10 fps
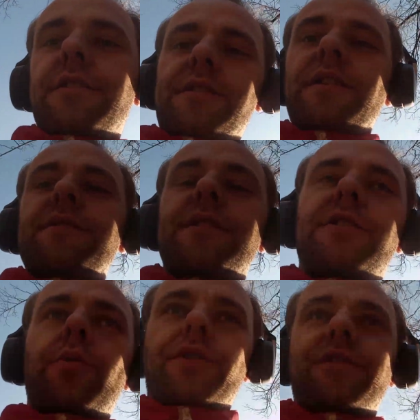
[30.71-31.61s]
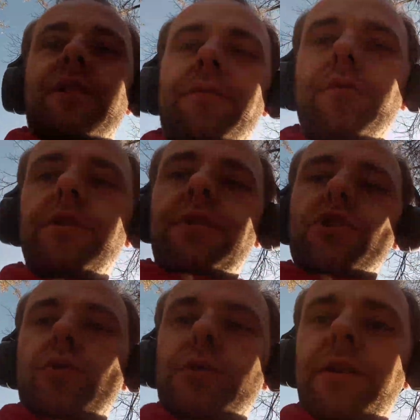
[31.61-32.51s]
Залез в настройки телефона,
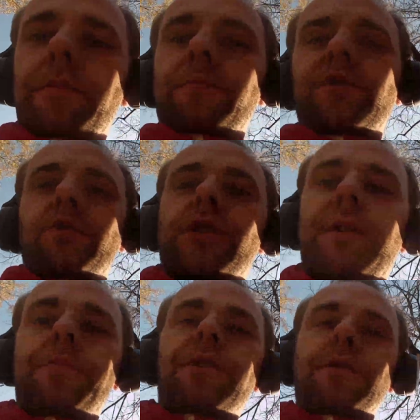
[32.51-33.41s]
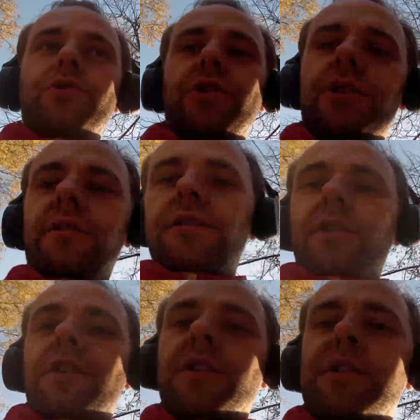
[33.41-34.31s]
нашел там все-таки переключение
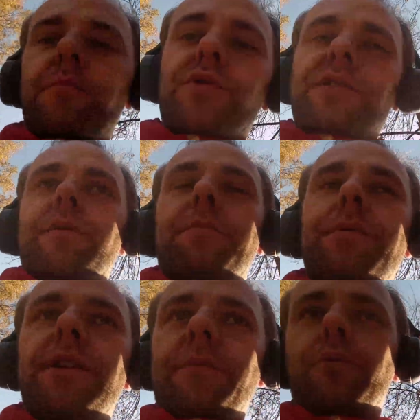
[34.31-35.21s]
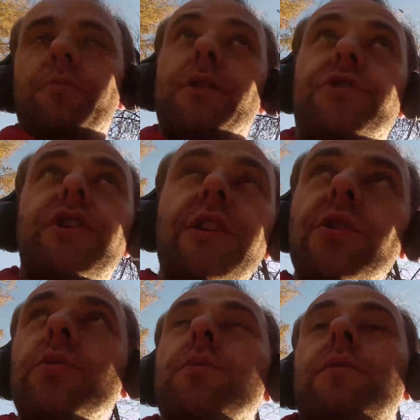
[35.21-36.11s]
способа оплаты по умолчанию.